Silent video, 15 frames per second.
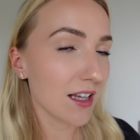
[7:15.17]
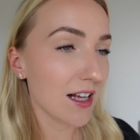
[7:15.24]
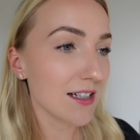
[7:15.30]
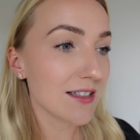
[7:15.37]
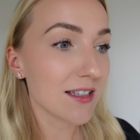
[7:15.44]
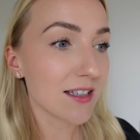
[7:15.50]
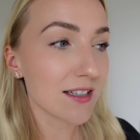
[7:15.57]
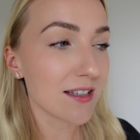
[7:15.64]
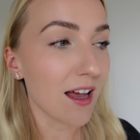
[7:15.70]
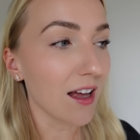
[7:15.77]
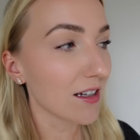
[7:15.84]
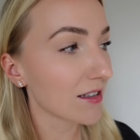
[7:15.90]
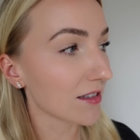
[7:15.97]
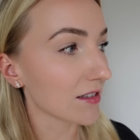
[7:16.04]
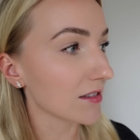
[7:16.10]
als ich
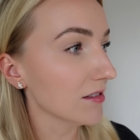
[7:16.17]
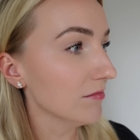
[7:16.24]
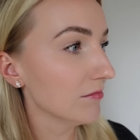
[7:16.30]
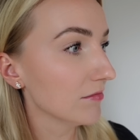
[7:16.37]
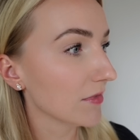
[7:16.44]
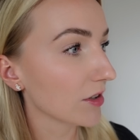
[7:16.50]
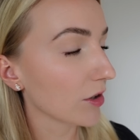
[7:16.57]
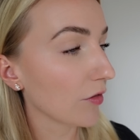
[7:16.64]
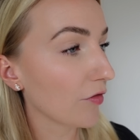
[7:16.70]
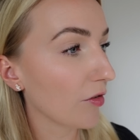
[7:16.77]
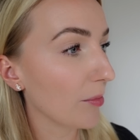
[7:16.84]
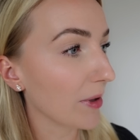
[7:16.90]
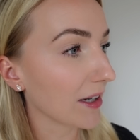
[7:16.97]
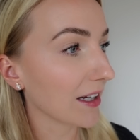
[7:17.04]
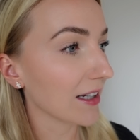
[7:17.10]
dachte. Ich hoffe,
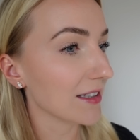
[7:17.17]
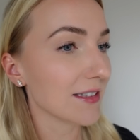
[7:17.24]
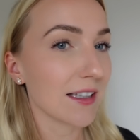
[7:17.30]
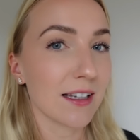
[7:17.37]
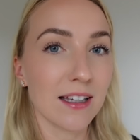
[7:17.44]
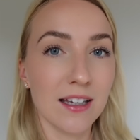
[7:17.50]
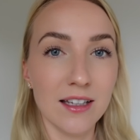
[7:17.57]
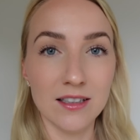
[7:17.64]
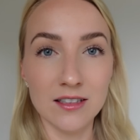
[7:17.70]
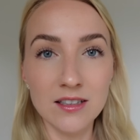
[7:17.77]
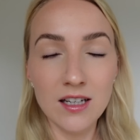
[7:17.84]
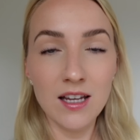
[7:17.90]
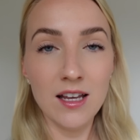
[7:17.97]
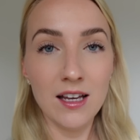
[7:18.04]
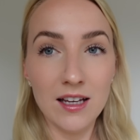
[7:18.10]
man kann es erkennen.